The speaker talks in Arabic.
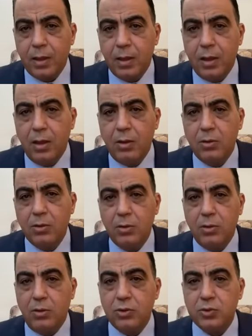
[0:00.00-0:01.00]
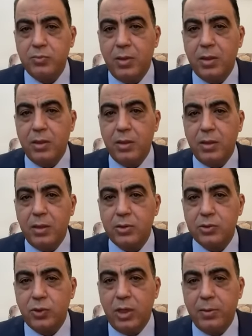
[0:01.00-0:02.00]
اه عثمان
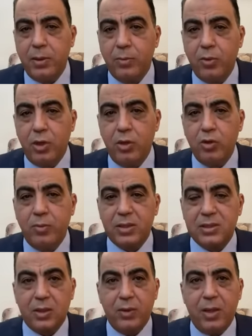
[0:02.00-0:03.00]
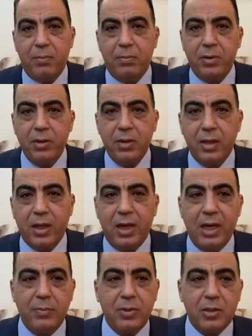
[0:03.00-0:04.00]
سليمان بيقول لي ينوبك ثواب
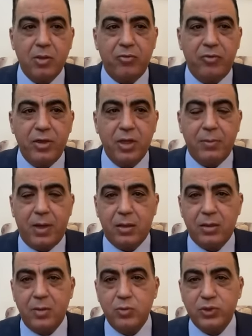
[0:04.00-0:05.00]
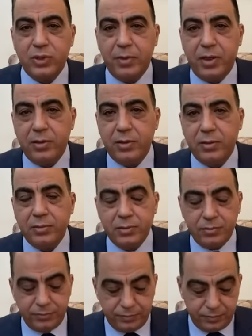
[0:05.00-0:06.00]
خلي امير توفيق يجيب عرض الموسيماني
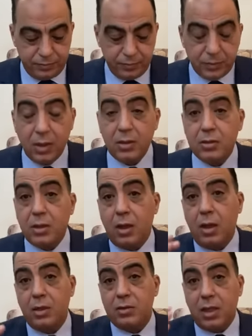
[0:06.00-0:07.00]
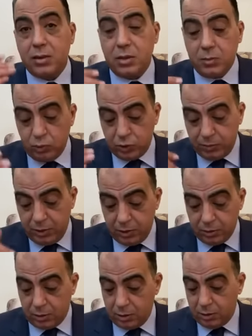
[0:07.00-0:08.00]
الترا... التجديد موسيماني
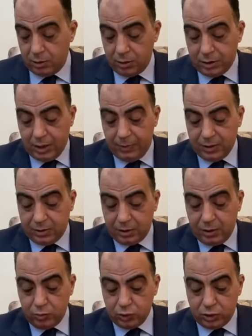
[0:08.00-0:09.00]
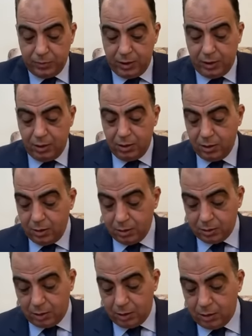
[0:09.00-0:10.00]
تراجع كلام عن تجديد موسيماني
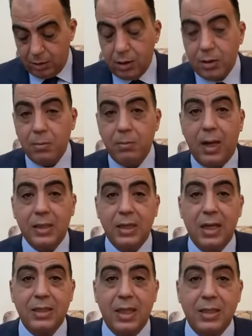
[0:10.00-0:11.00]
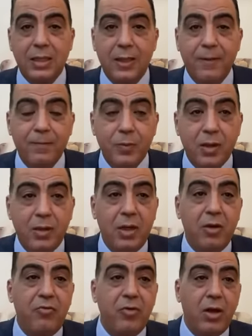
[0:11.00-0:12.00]
تراجع بعد الاداء ده
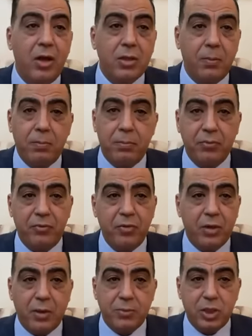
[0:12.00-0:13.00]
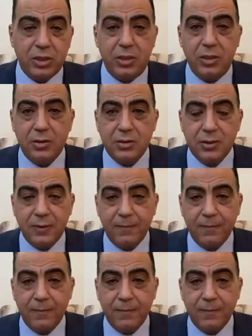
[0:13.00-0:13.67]
لان في غضب في غضب شديد